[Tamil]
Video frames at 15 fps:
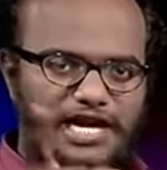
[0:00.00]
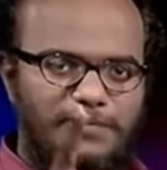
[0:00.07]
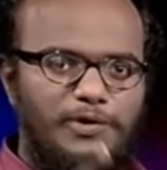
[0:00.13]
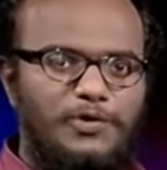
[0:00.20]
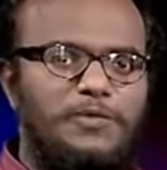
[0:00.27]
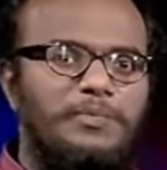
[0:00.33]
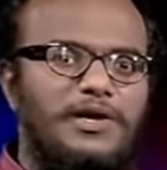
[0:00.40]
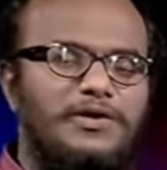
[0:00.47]
எல்லாருமே
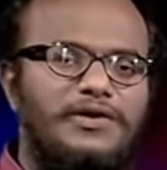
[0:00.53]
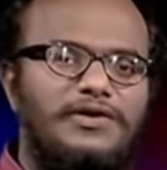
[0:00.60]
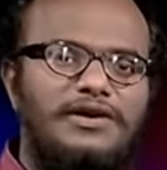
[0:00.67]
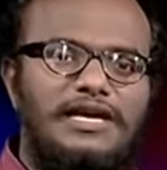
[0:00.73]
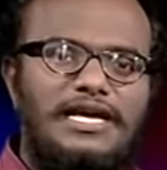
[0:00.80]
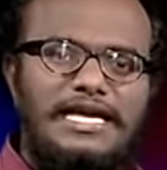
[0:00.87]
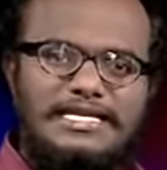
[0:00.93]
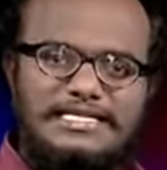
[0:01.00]
நோட் பண்ணணும்
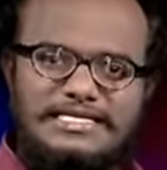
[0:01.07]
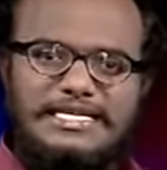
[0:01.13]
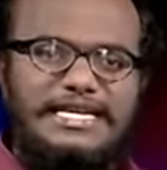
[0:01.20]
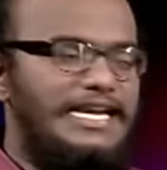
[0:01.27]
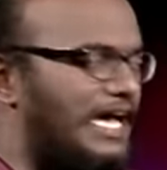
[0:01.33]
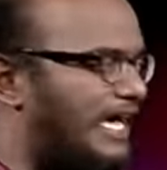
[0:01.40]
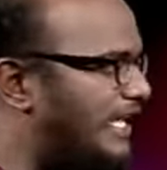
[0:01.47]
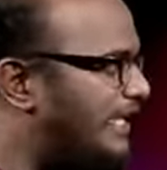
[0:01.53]

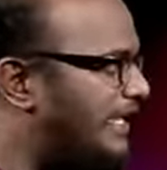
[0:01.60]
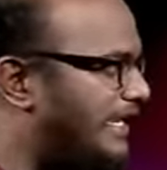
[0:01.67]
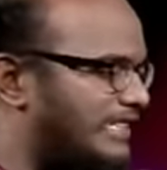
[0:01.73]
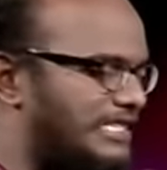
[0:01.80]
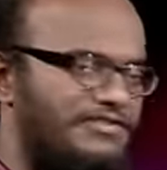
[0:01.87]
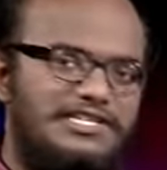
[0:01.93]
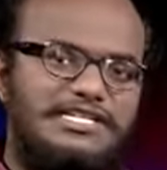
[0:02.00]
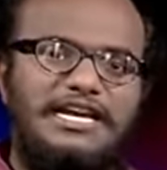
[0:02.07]
சீனா
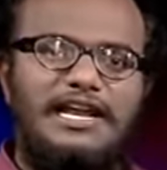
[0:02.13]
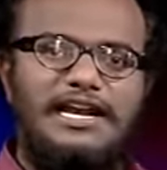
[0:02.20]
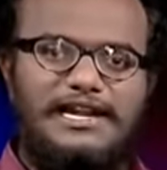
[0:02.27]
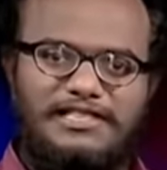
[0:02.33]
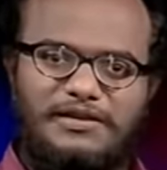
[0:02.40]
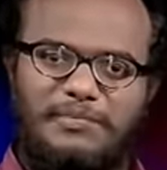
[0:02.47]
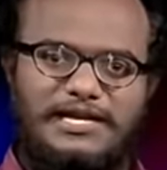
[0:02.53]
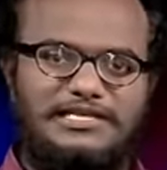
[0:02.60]
இந்த விஷயங்கள்
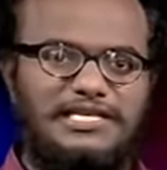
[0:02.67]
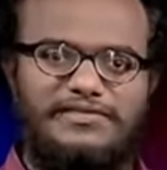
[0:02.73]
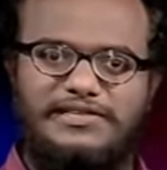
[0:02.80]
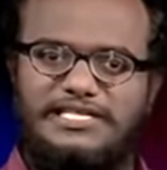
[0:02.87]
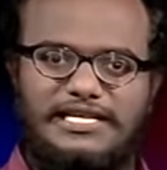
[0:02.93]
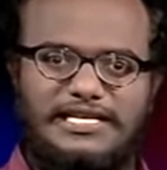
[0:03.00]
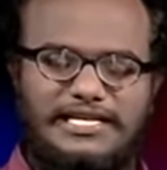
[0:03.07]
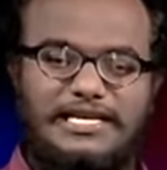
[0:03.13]
எல்லாத்தையும் மனசில்
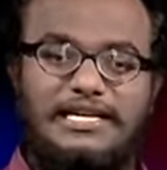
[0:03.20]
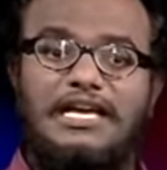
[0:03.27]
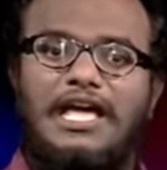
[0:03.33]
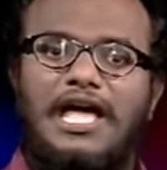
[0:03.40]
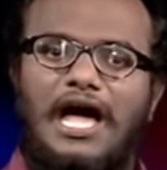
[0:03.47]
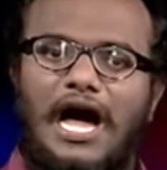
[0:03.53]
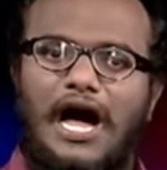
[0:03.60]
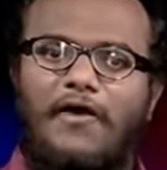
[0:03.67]
வச்சுக்கிட்டு
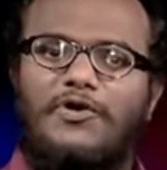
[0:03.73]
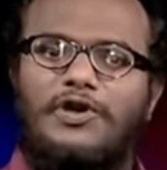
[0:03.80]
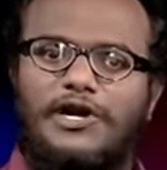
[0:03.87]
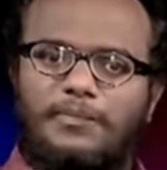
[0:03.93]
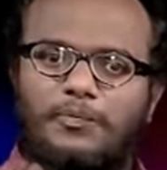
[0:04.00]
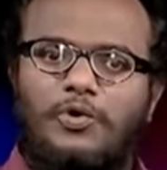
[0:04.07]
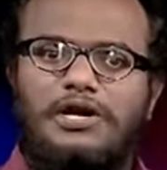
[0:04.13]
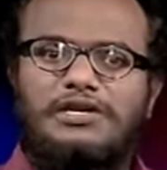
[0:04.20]

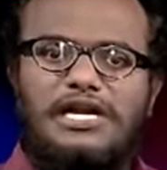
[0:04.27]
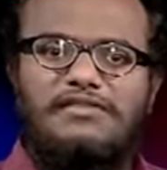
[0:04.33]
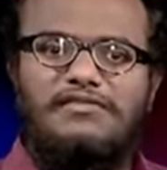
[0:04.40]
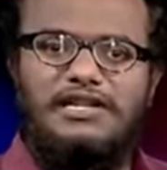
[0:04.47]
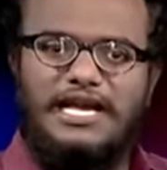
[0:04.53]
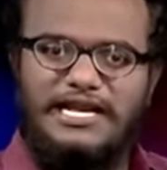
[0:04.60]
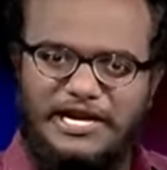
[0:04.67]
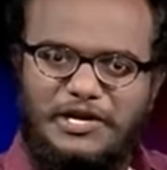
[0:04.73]
அவங்களோட பொருட்கள்
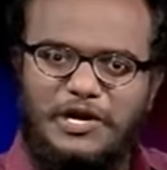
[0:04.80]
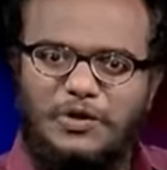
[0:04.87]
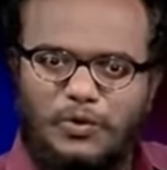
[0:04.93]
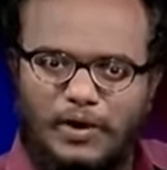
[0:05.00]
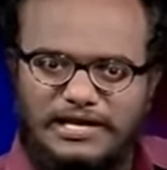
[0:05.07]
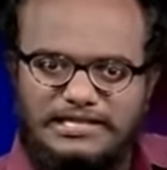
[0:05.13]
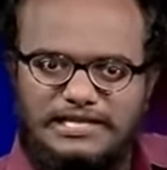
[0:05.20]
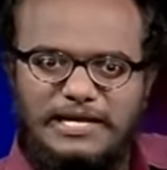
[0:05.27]
விலையை இன்னும்
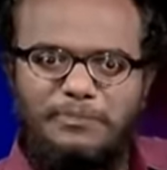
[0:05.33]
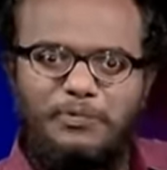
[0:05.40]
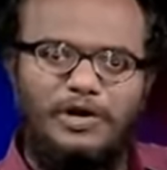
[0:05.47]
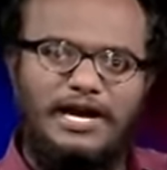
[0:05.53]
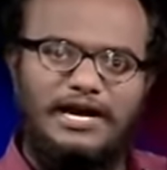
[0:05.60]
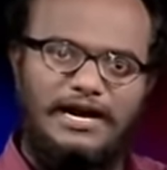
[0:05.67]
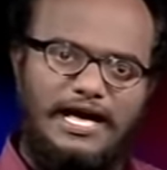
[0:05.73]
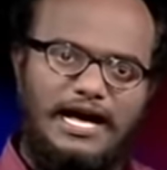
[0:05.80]
குறைச்சிட்டே
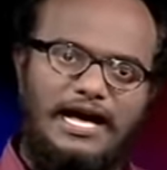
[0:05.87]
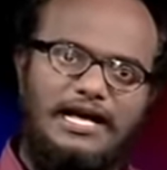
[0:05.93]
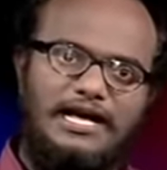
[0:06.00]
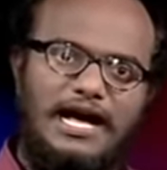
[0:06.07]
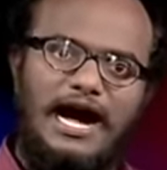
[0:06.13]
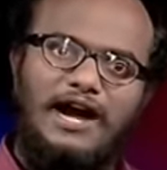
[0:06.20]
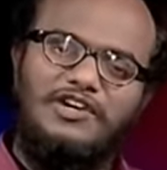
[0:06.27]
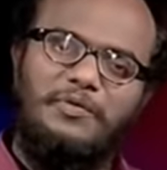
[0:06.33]
போனாங்கன்னா
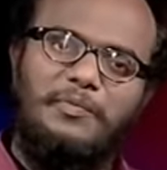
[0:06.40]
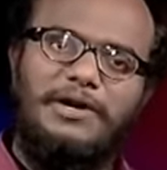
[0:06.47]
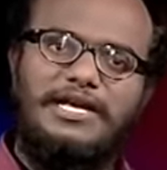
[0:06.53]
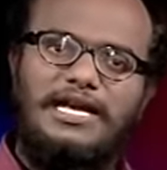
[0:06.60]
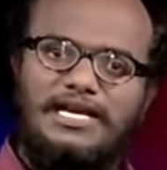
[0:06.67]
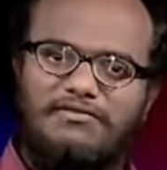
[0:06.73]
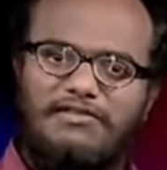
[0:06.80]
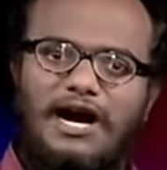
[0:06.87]

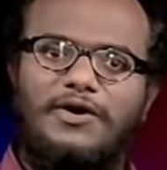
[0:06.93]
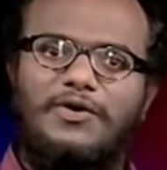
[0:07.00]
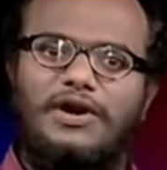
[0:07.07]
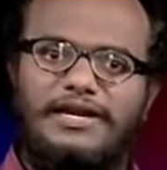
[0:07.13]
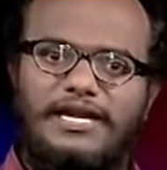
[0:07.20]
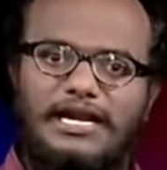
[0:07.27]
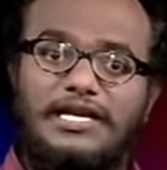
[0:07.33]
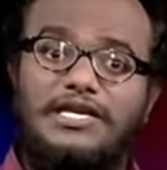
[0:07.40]
ஆட்டோமேட்டிக்காக இங்கே
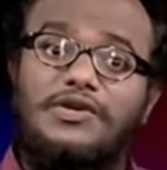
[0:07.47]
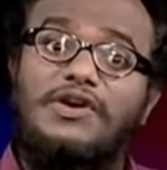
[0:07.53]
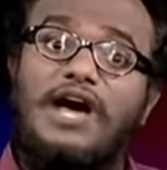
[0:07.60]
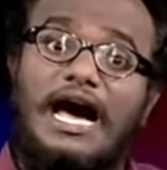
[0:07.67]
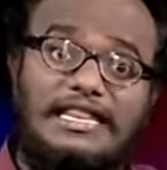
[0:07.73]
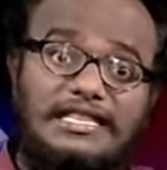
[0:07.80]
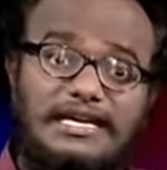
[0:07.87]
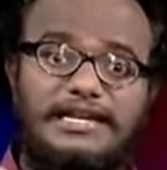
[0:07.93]
வாங்குறோட எண்ணிக்கையும்
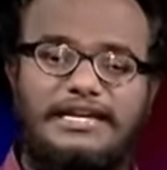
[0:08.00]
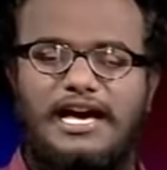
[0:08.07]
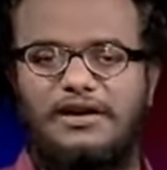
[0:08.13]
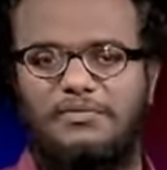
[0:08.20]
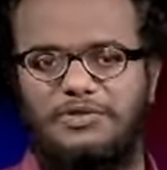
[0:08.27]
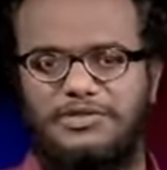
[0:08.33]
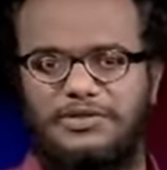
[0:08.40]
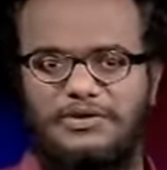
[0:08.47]
அதிகரிக்க
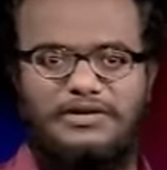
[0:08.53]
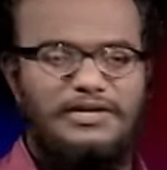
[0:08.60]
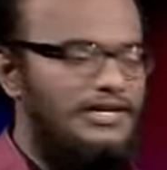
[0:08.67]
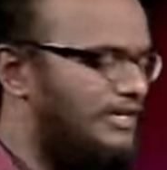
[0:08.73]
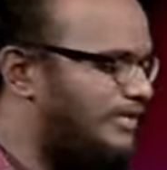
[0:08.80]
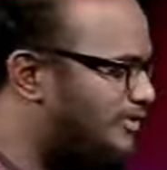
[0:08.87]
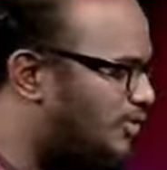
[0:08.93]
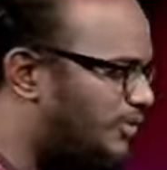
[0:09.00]
ஆரம்பிச்சிடும்
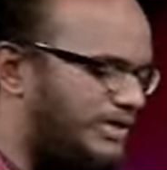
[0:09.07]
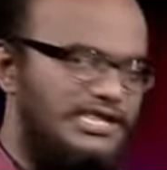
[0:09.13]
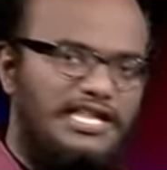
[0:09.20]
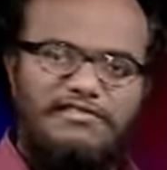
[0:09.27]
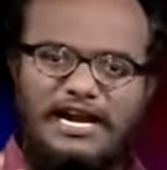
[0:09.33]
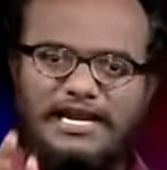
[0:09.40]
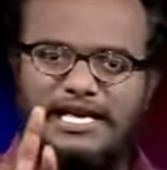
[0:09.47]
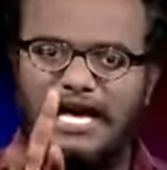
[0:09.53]
ஸோ இந்த
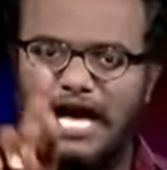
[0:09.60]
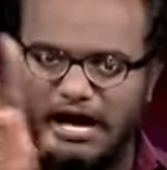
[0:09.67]
வேலையை